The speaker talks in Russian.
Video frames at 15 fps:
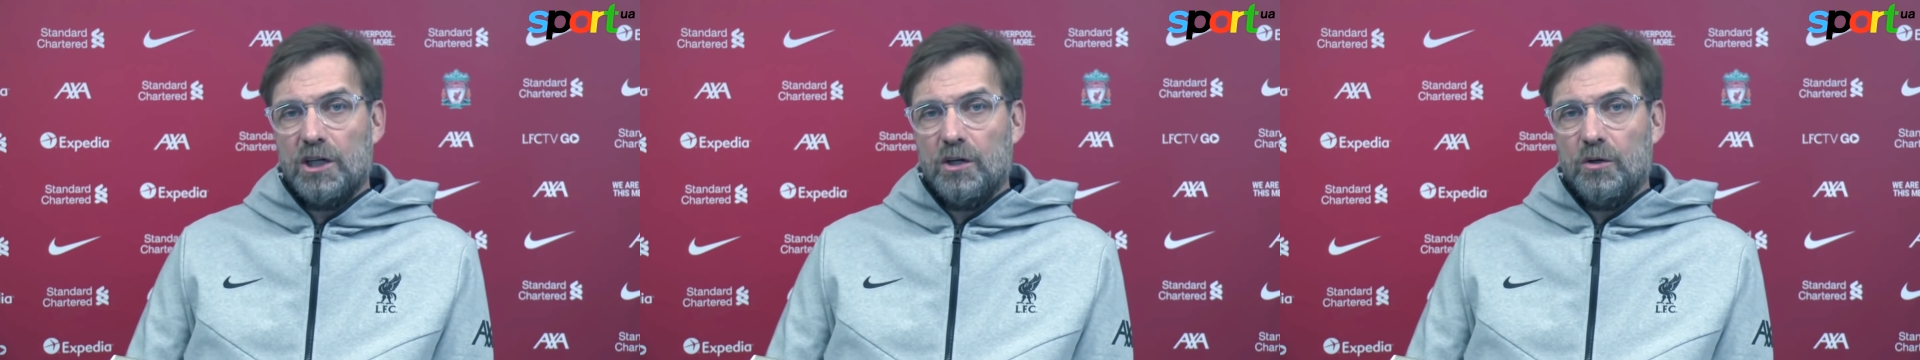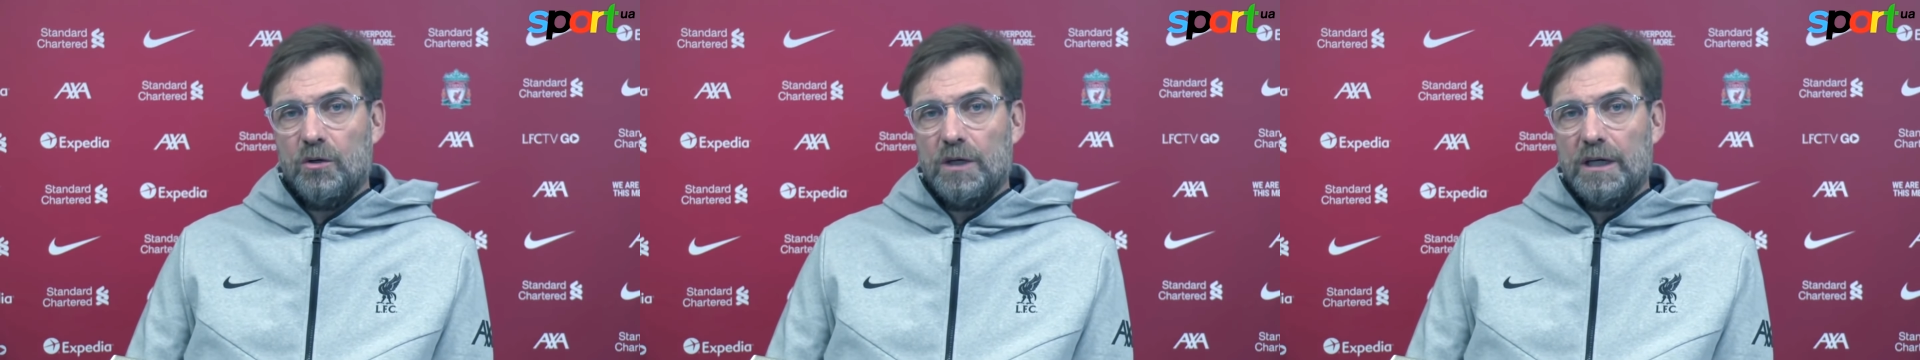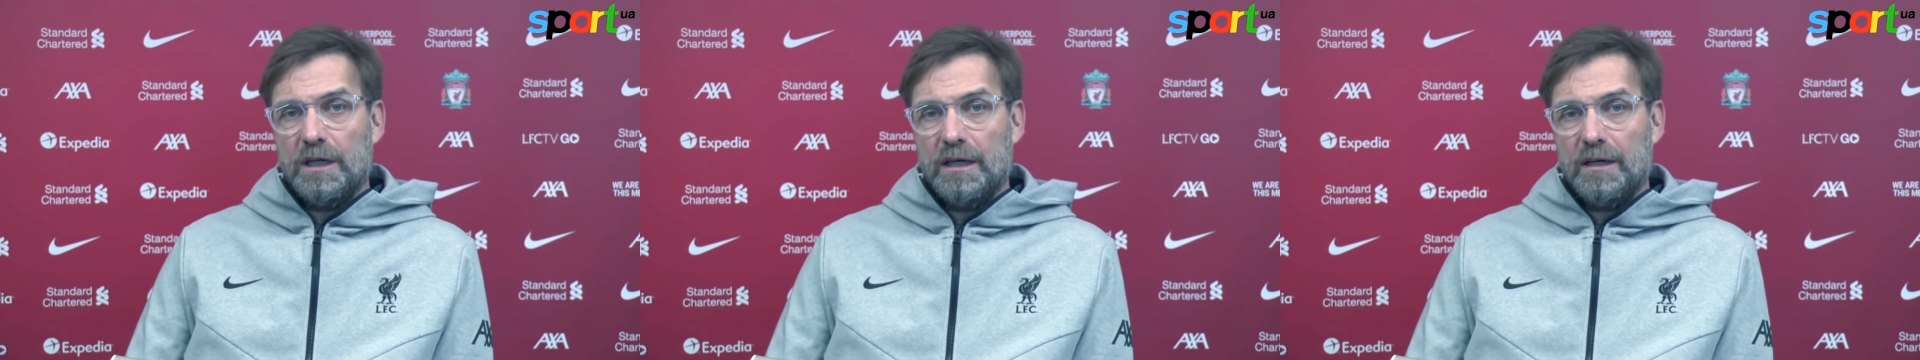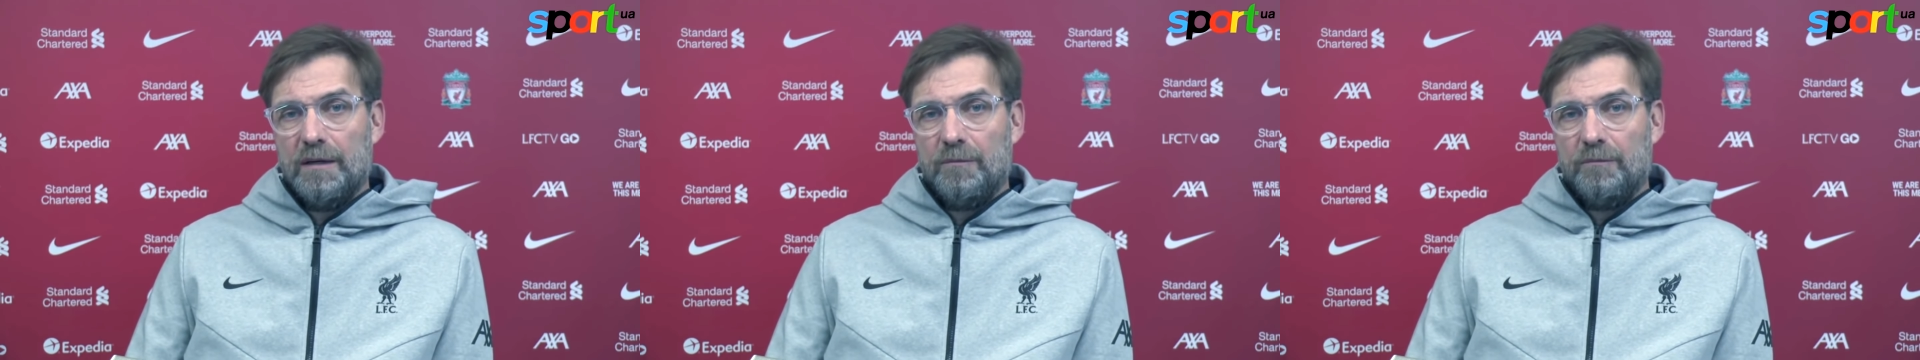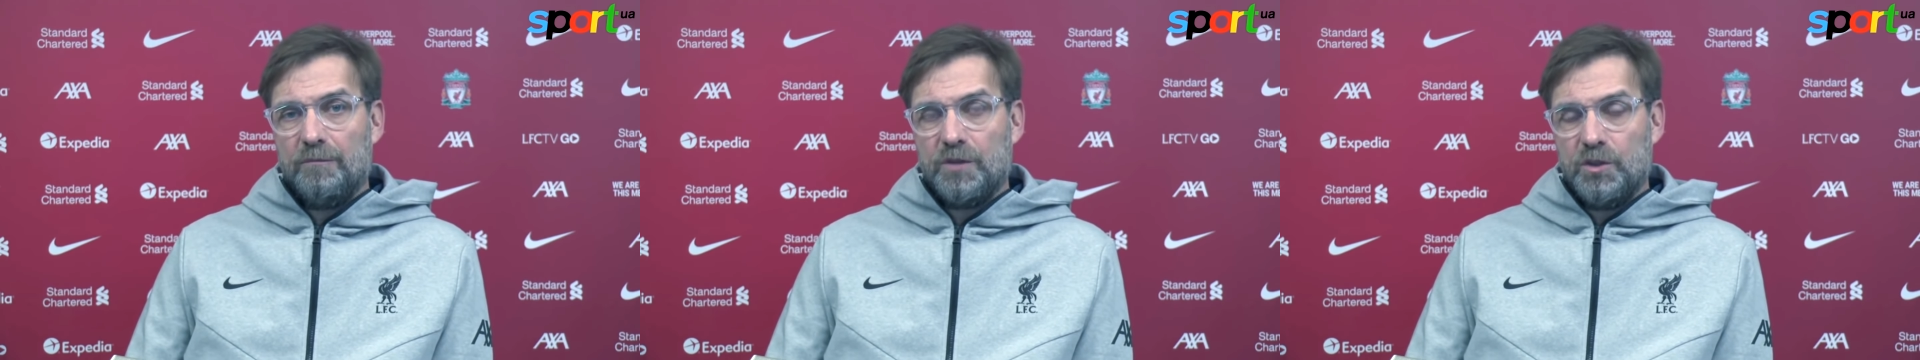А в
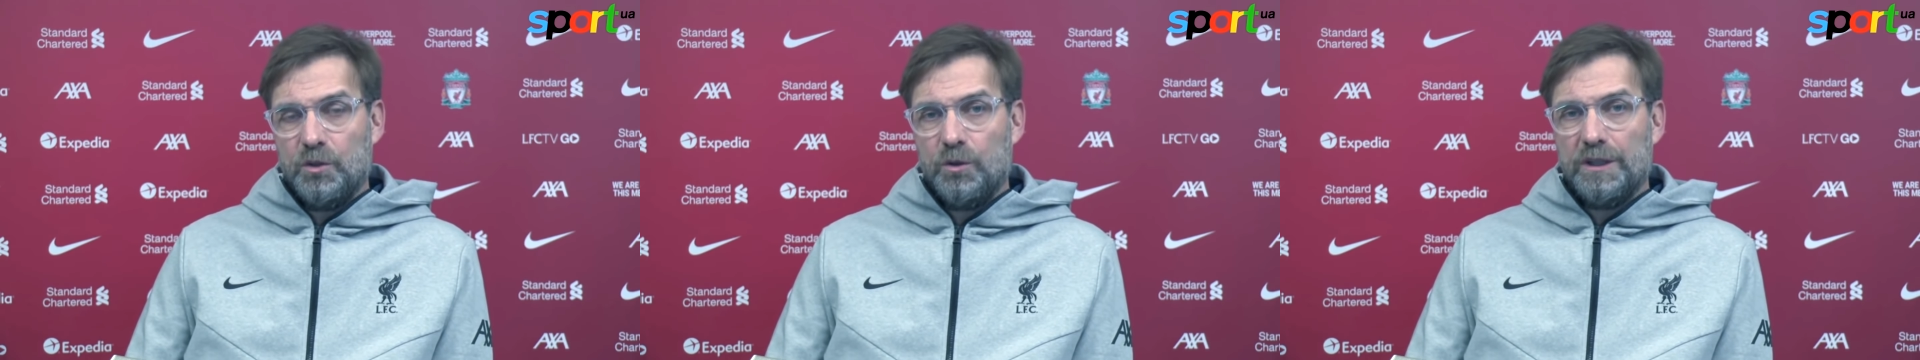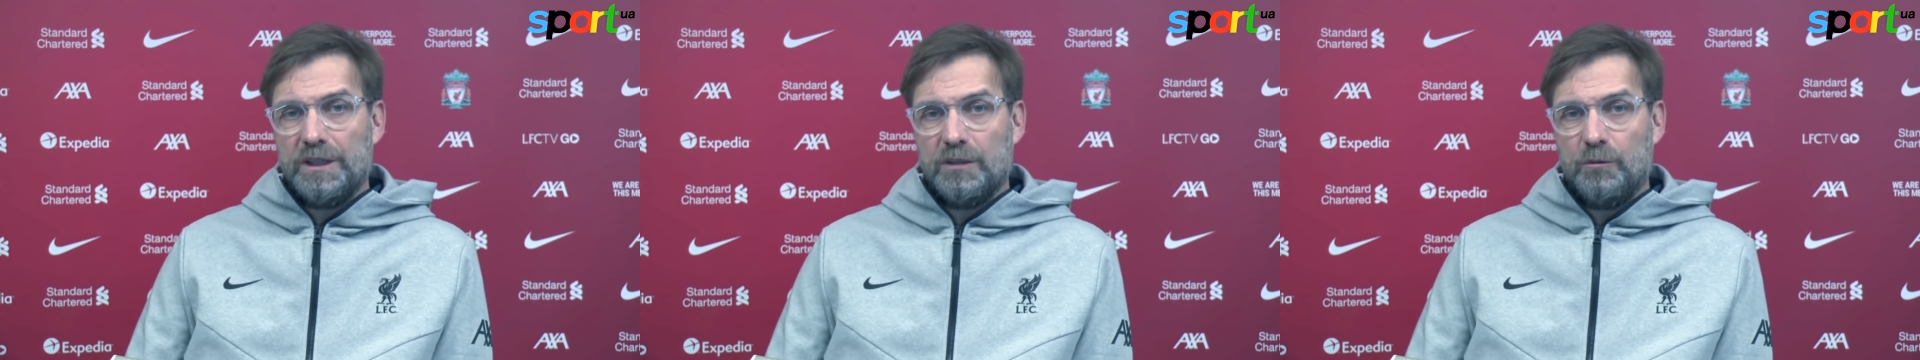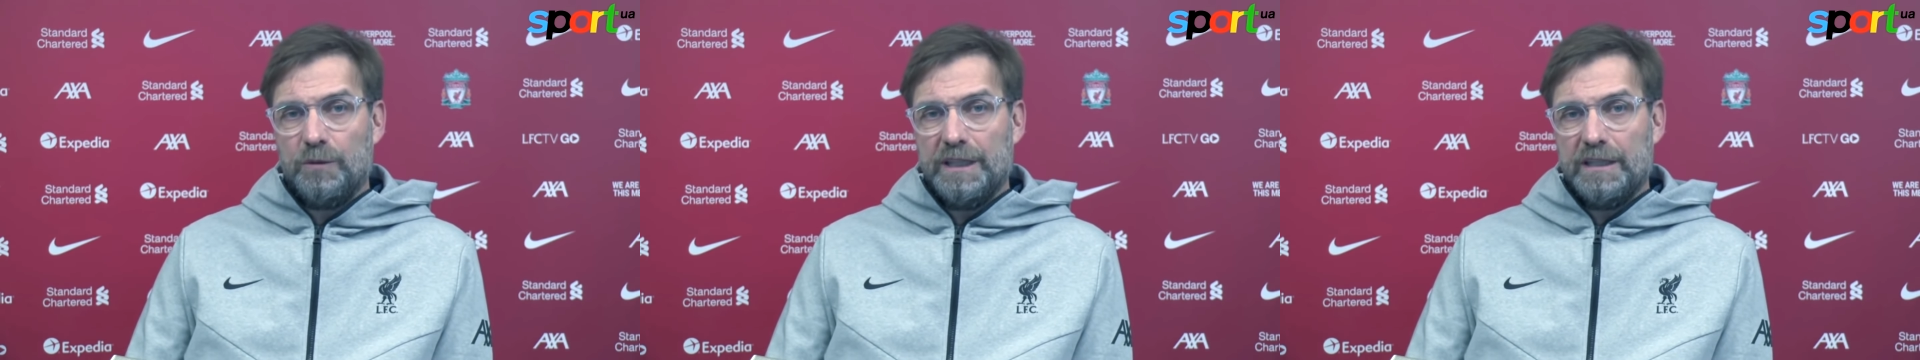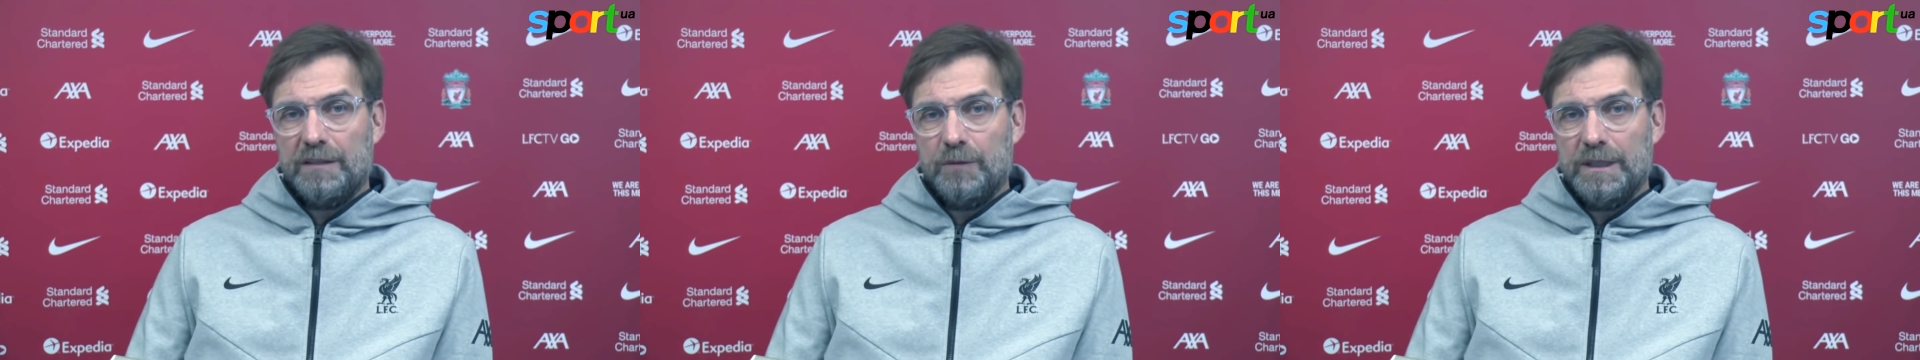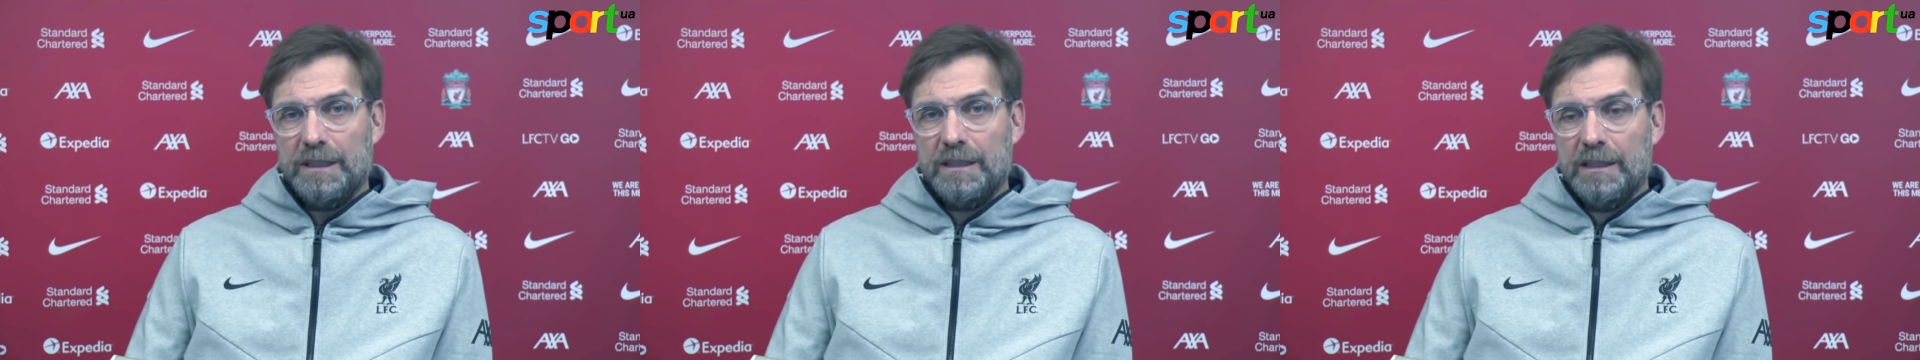течение самой недели